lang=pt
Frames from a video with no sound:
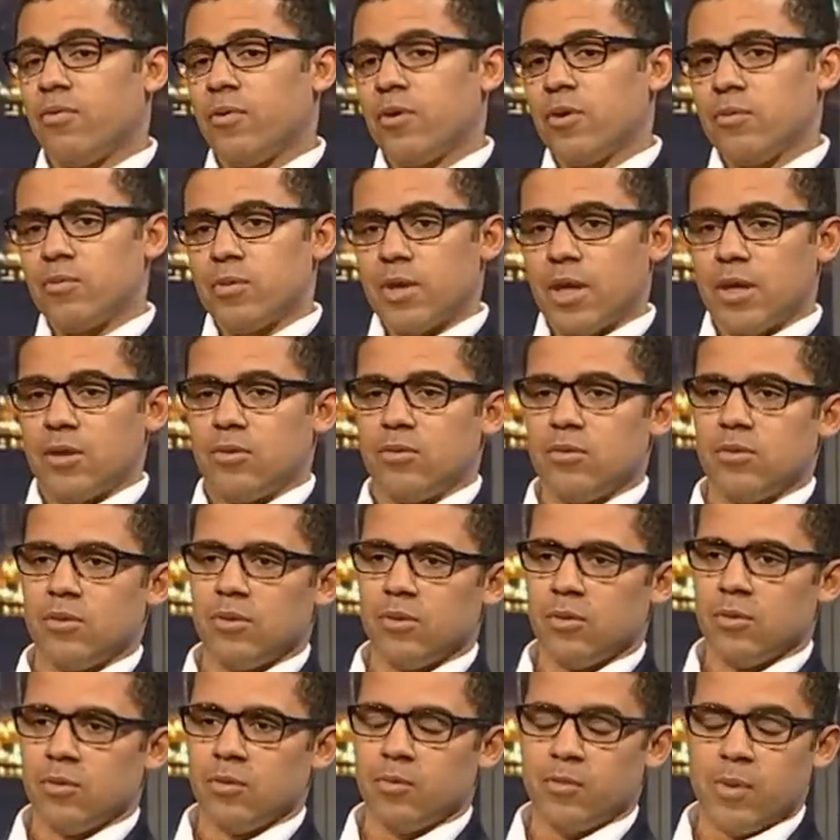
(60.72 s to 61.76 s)
Foi um bocado
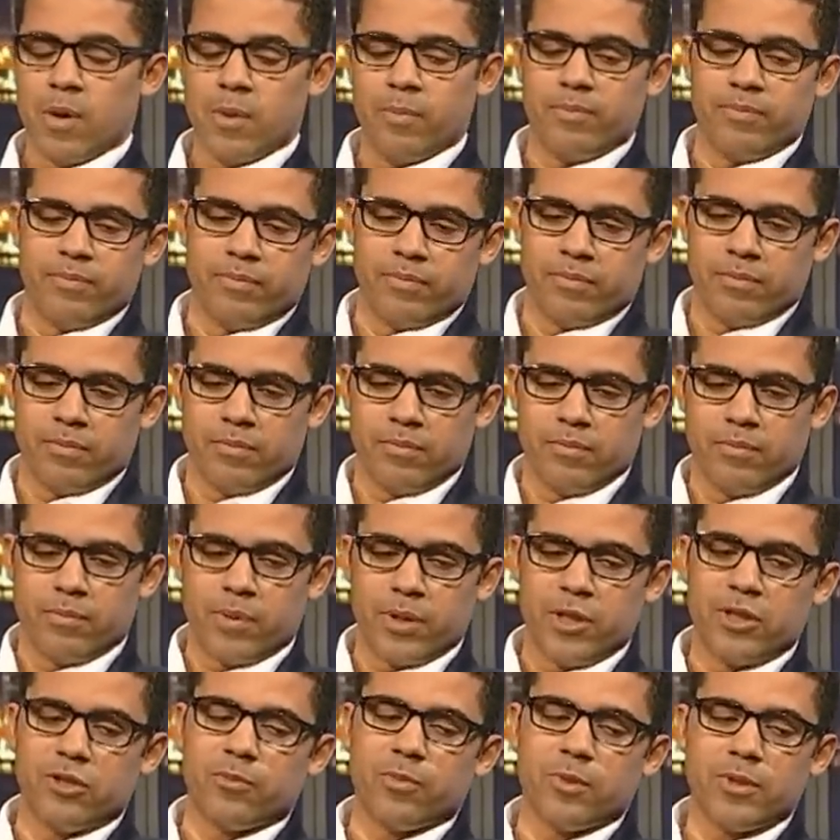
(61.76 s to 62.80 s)
uma
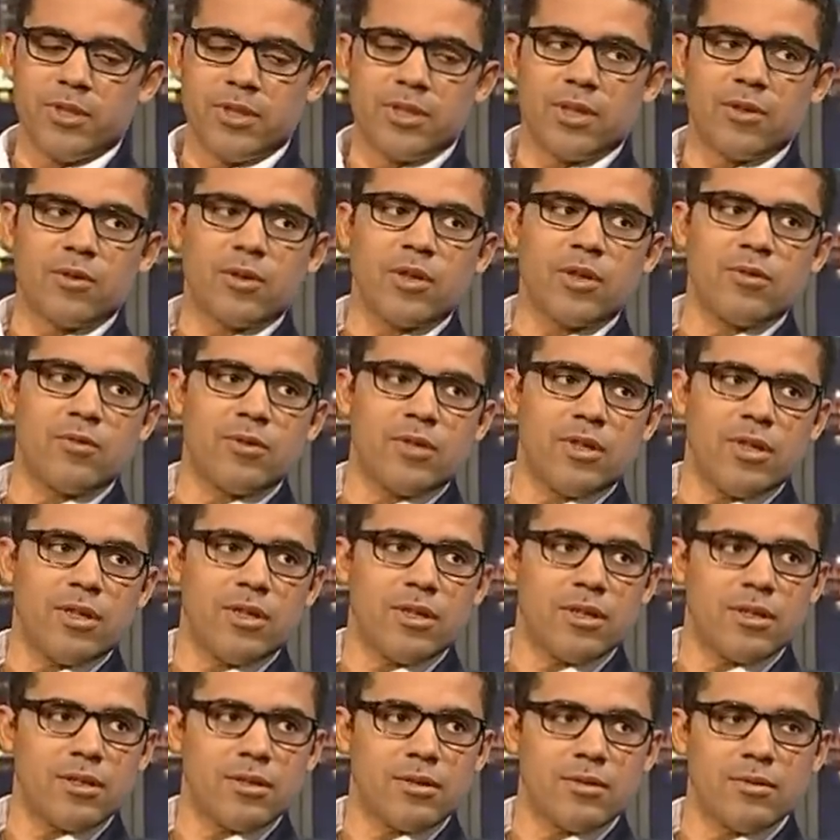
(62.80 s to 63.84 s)
predisposição que eu
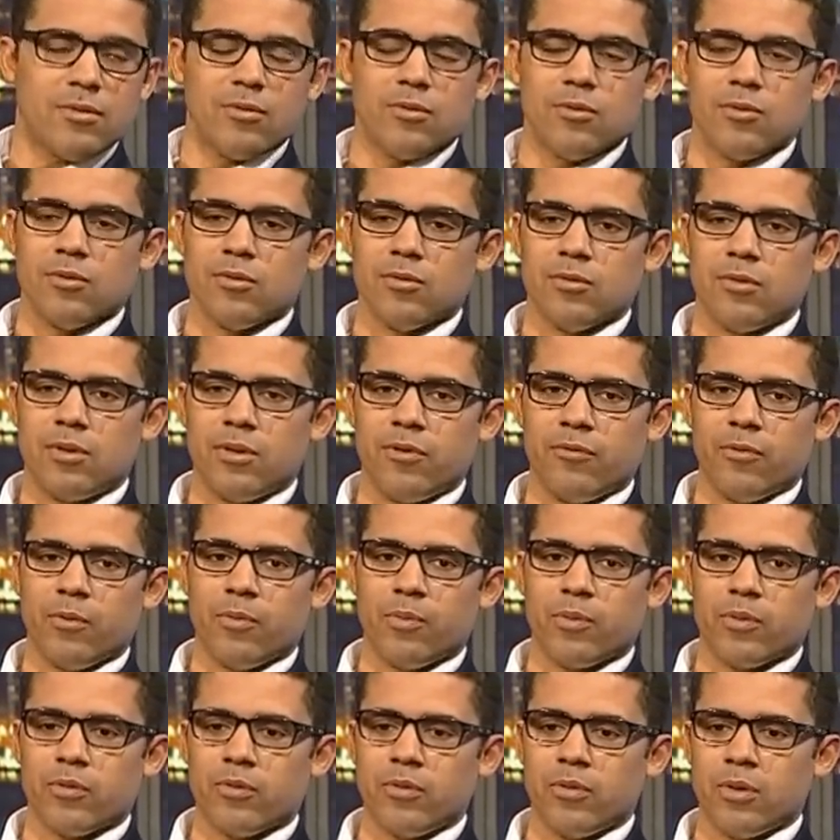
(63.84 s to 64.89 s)
tinha. Eu tive a
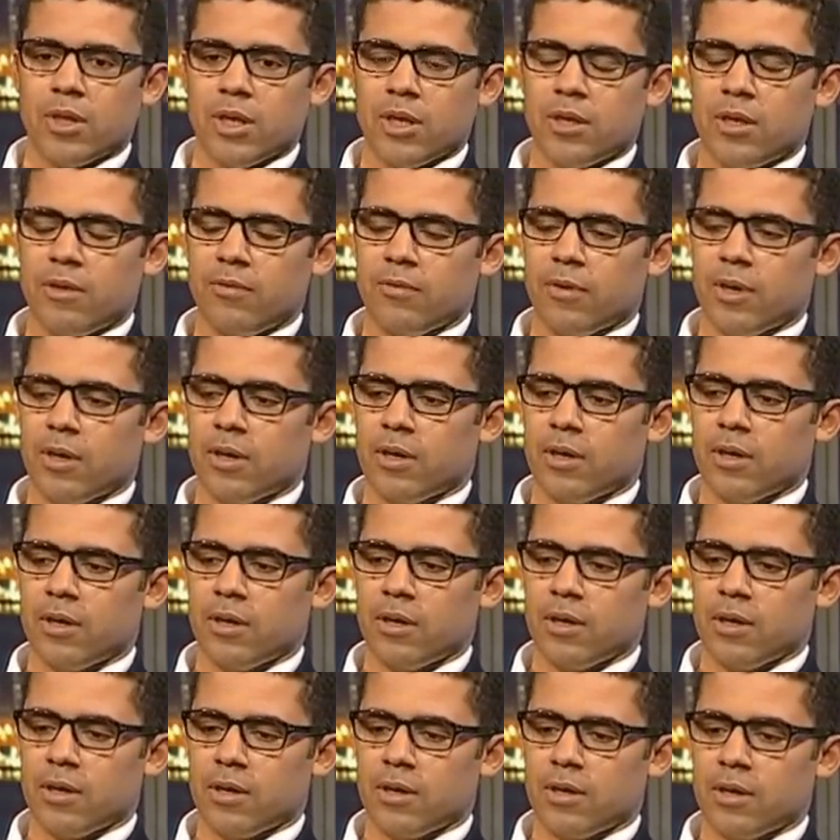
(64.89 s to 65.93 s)
oportunidade, tive a,
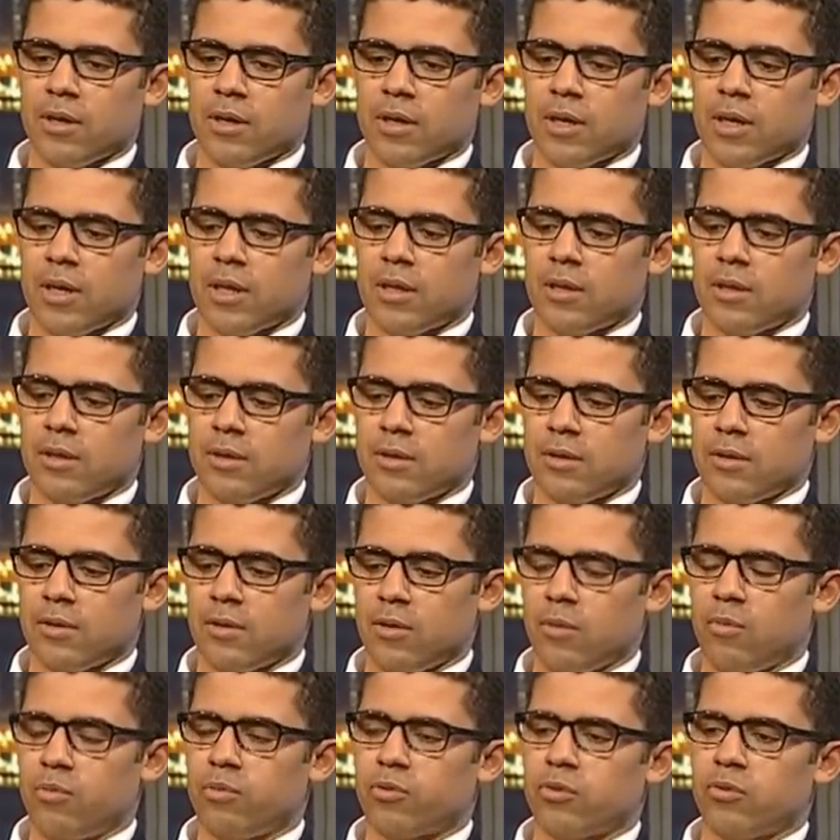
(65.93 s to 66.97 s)
a, a grande
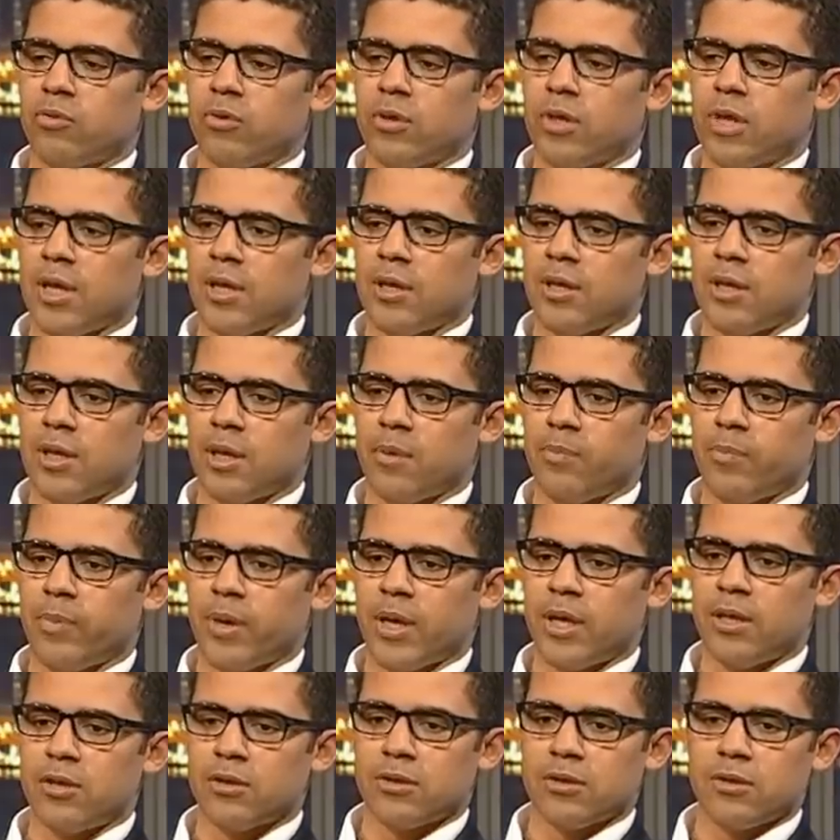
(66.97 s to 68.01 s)
oportunidade de ter
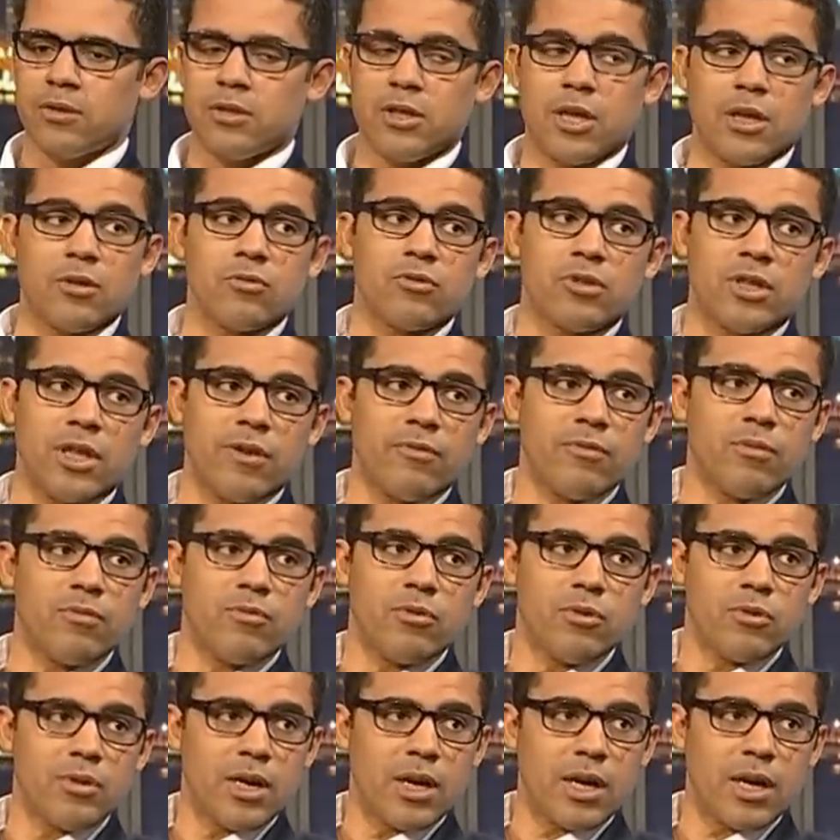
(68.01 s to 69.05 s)
pais que já gostavam
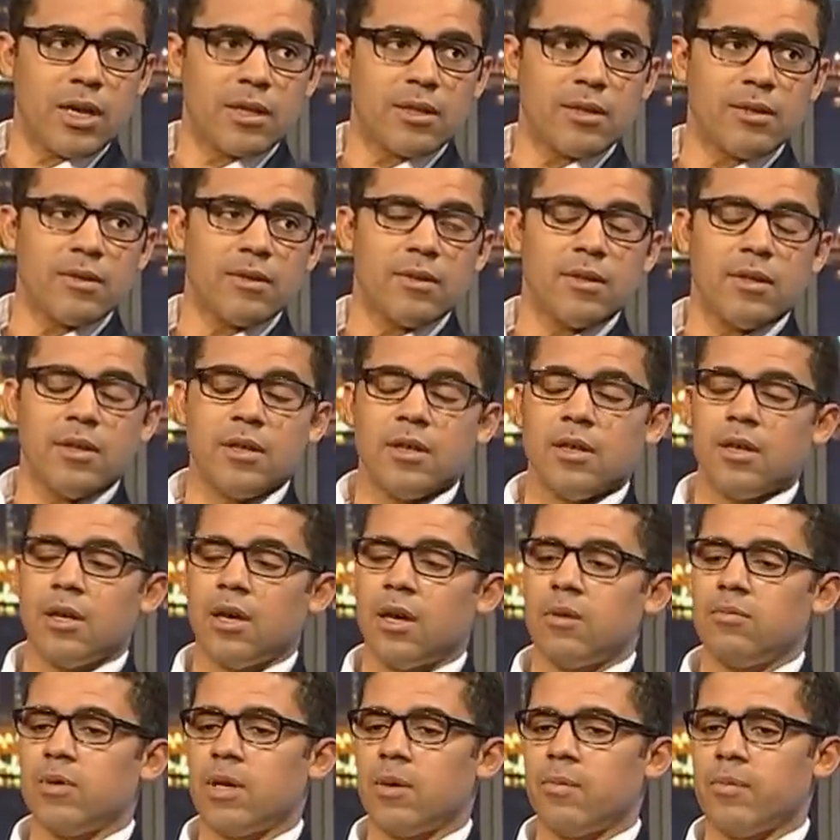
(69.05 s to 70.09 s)
muito da arte
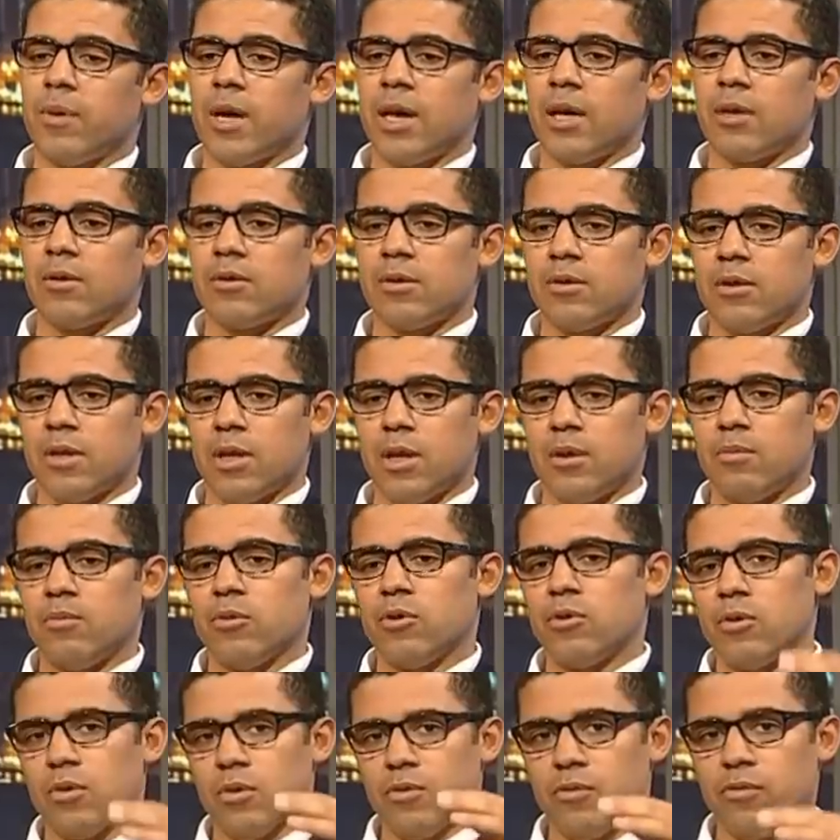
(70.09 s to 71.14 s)
Uhum. A minha mãe, quando era
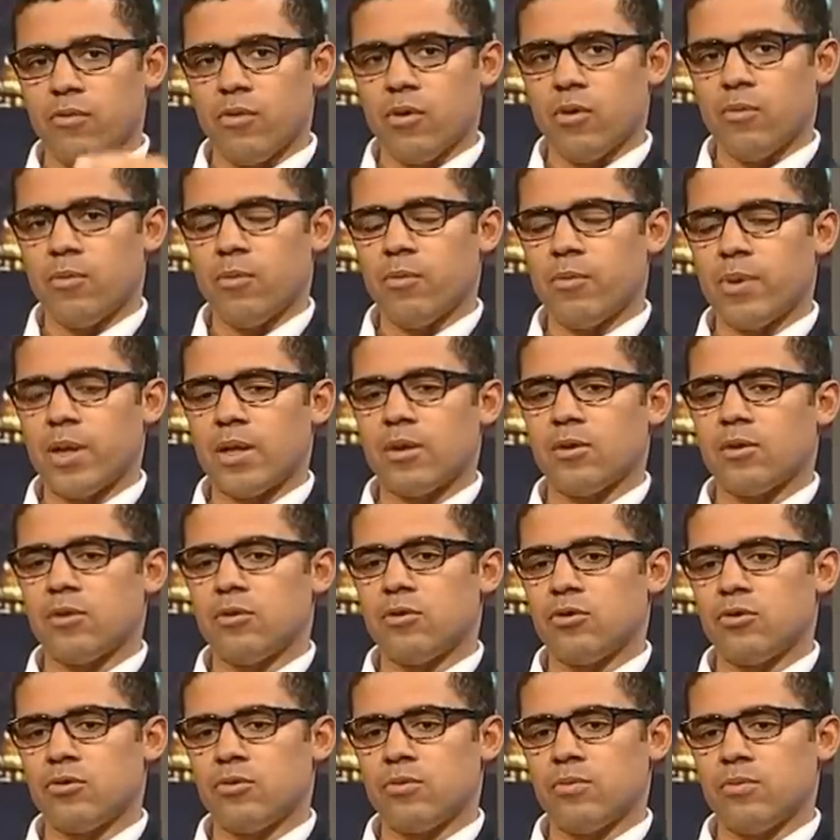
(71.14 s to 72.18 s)
miúdo, levou-me para
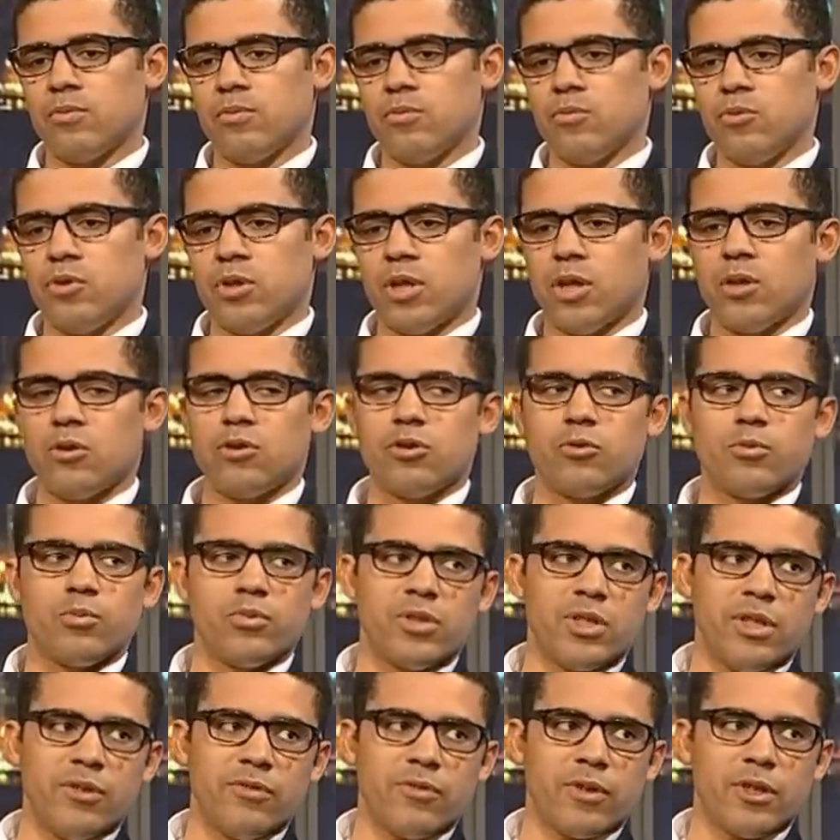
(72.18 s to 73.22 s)
todos os museus
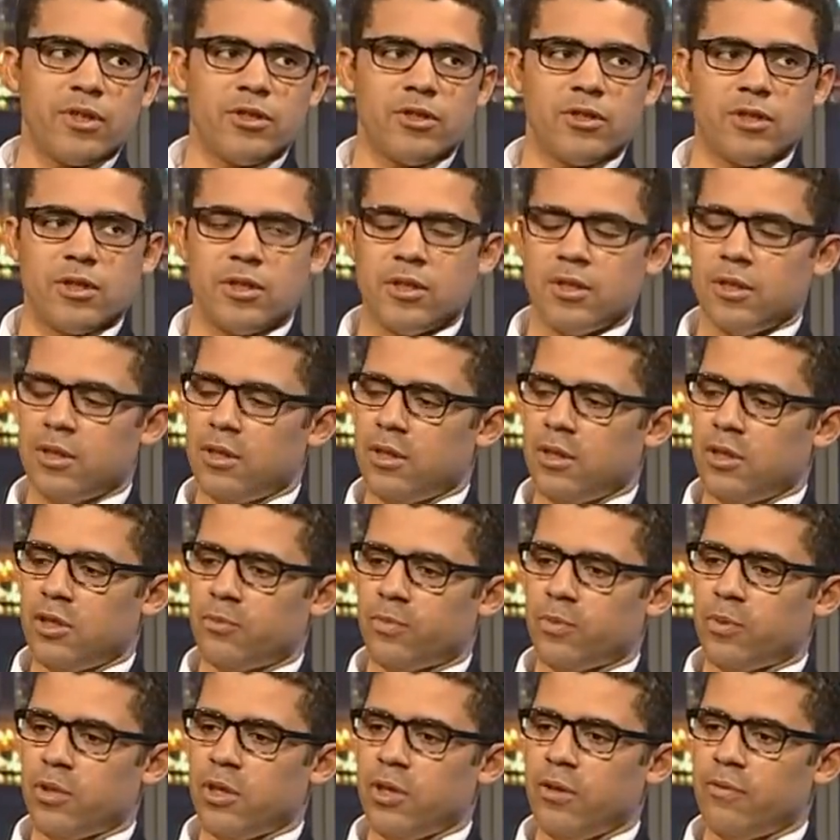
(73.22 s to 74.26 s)
possíveis e, e
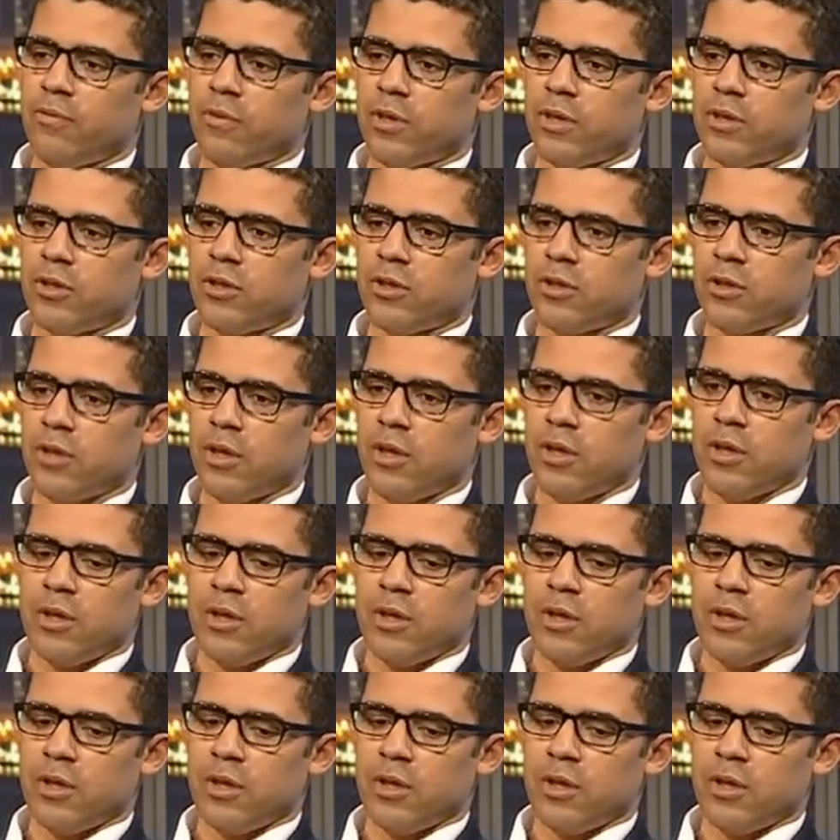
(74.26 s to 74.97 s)
disponíveis.